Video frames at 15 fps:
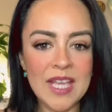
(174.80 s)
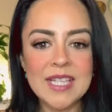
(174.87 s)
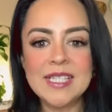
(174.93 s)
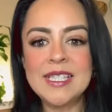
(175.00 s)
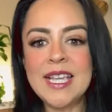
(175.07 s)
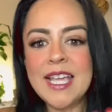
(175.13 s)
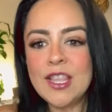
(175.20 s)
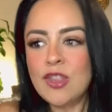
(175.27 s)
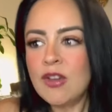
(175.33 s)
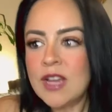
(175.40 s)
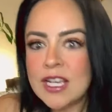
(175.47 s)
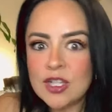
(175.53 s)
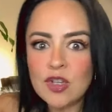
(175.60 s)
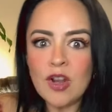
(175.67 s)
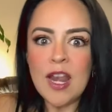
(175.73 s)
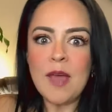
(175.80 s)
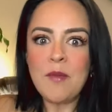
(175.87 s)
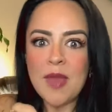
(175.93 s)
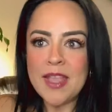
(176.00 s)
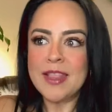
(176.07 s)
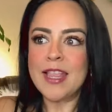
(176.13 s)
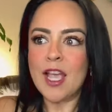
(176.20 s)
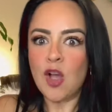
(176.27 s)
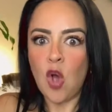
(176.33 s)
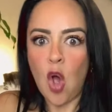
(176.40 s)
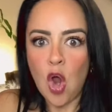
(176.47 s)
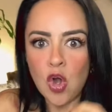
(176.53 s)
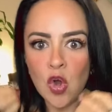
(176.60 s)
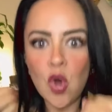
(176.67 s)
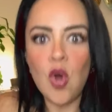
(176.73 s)
Siendo que solamente
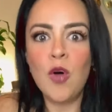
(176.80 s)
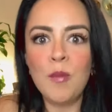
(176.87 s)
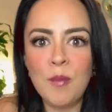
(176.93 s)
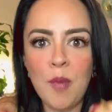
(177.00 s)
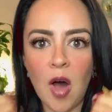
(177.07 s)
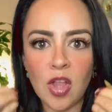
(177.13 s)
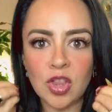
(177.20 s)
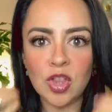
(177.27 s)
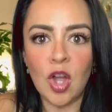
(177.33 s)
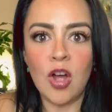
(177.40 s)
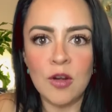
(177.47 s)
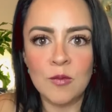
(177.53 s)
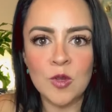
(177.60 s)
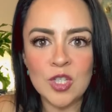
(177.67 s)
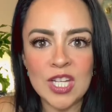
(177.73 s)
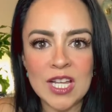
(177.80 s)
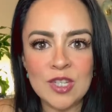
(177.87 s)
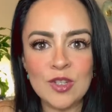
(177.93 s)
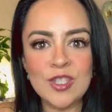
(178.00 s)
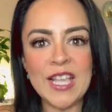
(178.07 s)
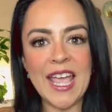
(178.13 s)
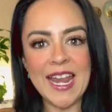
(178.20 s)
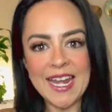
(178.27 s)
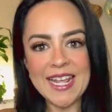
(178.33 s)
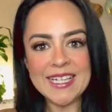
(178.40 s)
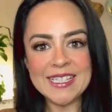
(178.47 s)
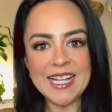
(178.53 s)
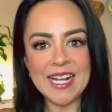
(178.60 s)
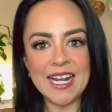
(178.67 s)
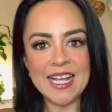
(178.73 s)
con un botón, muchachos, en
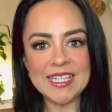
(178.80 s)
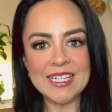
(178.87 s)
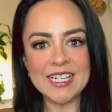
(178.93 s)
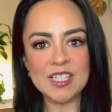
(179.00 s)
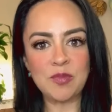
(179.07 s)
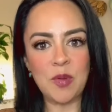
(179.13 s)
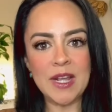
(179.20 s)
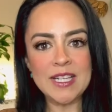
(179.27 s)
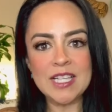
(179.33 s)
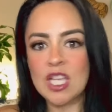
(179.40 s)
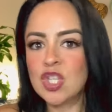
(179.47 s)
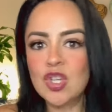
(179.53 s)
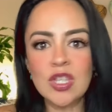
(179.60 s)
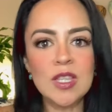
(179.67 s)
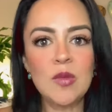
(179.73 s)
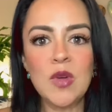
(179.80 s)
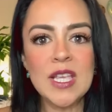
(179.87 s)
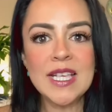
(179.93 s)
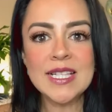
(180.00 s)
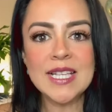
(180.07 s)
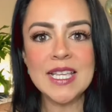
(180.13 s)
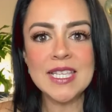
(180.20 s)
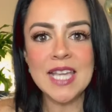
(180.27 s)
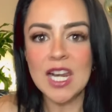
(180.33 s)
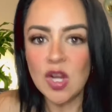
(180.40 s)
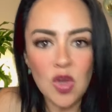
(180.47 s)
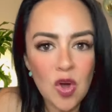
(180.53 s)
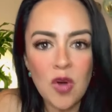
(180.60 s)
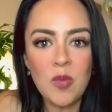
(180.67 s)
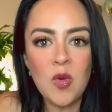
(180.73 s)
esta clase express yo te voy a enseñar
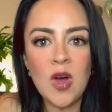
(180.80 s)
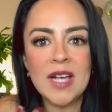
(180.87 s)
cómo